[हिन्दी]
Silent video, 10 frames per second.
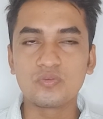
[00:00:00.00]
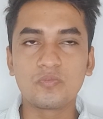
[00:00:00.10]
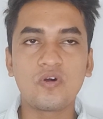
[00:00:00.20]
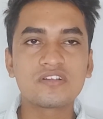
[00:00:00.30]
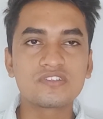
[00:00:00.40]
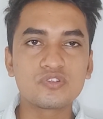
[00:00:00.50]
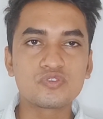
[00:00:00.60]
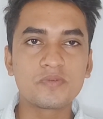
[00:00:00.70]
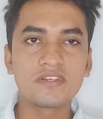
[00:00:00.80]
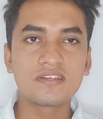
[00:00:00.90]
जो बॉक्स है
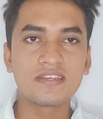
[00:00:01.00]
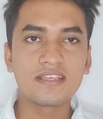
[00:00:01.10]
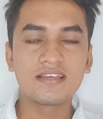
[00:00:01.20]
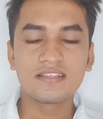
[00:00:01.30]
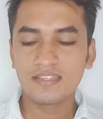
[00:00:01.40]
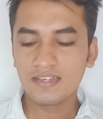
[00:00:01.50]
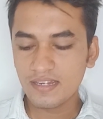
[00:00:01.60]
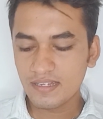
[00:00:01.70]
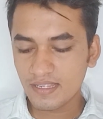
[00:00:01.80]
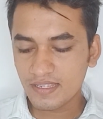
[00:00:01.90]
उस पर टिक कर देना
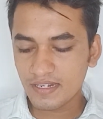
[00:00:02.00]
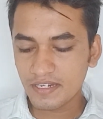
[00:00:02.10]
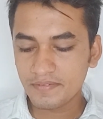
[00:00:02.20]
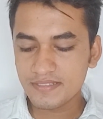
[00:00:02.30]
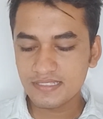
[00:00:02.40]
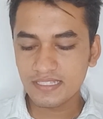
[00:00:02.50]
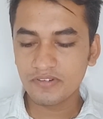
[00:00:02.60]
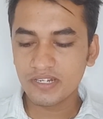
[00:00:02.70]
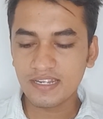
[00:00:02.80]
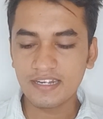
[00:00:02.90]
है टिक करने के बाद
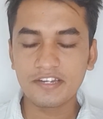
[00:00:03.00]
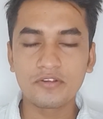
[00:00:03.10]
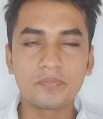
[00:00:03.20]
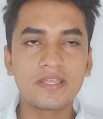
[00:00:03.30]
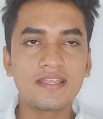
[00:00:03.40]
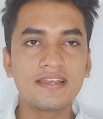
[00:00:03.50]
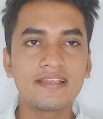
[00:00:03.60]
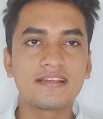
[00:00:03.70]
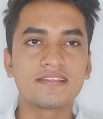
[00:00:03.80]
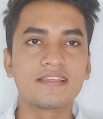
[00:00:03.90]
सेवन कंटिन्यू पे
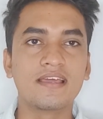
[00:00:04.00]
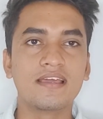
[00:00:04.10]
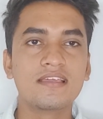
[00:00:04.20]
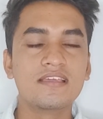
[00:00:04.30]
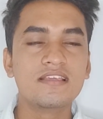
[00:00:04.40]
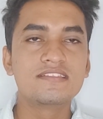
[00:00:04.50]
क्लिक कर देना है